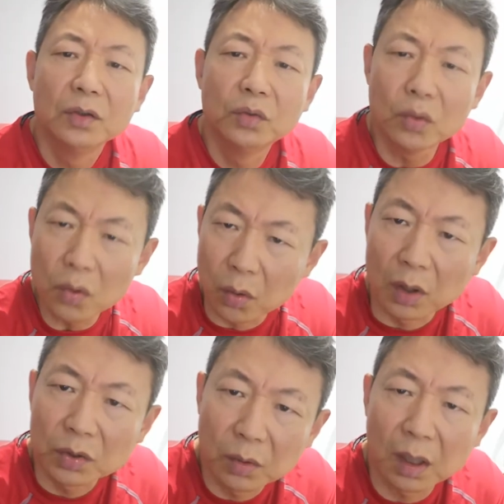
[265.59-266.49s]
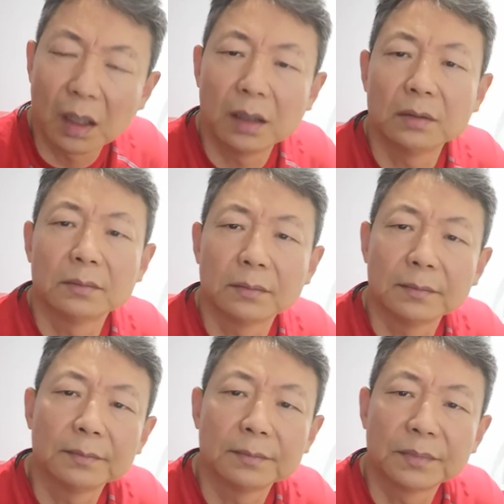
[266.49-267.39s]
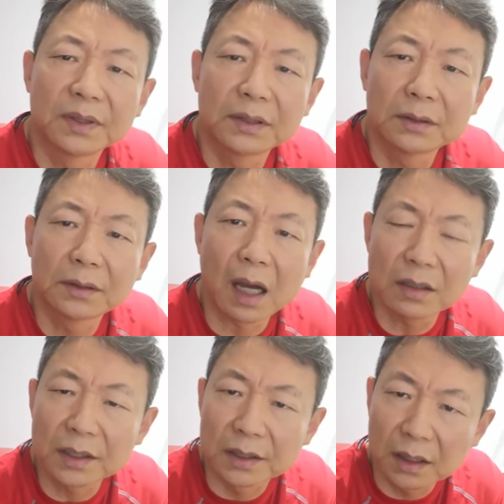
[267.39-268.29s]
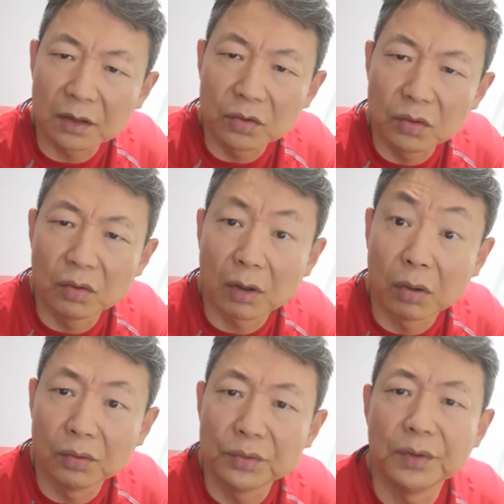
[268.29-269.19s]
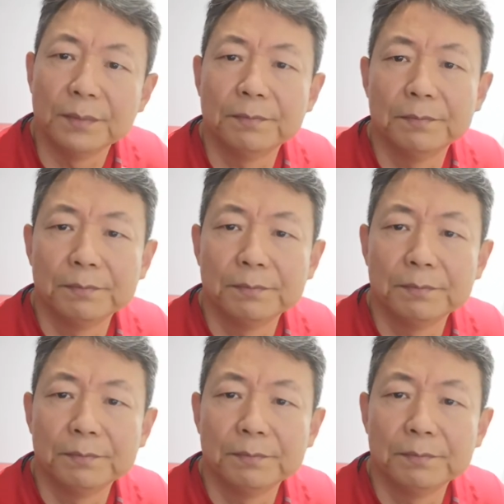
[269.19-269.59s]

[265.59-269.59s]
如果说当时的中国空军